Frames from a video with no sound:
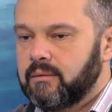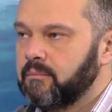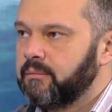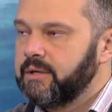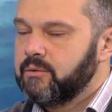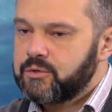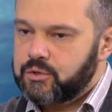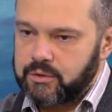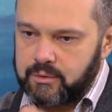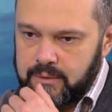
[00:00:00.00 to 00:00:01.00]
Боюсь,
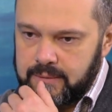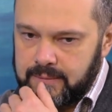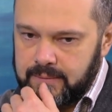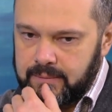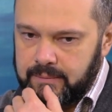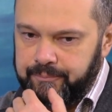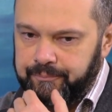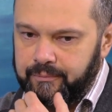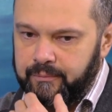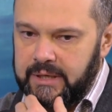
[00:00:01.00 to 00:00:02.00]
что э,
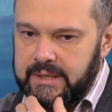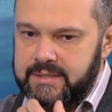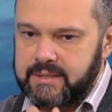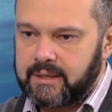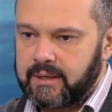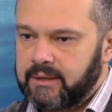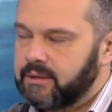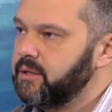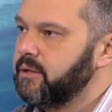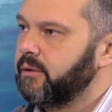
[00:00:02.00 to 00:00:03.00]
политика
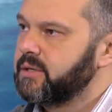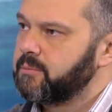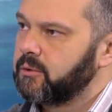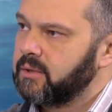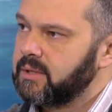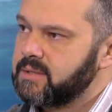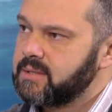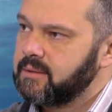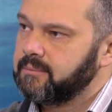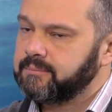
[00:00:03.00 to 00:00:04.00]
это не
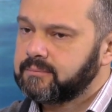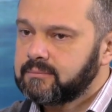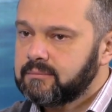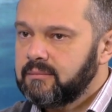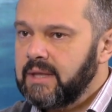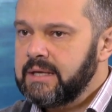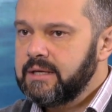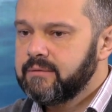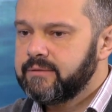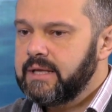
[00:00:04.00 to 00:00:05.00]
юриспруденция.
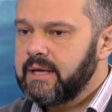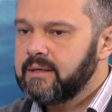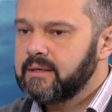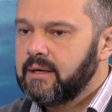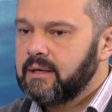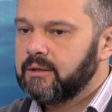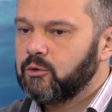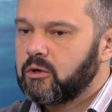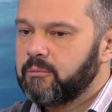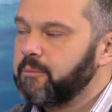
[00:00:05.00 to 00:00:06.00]
И в ней
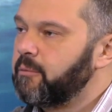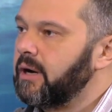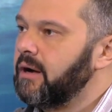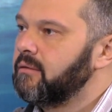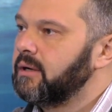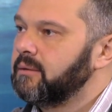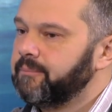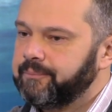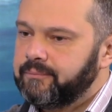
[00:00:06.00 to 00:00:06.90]
нормы права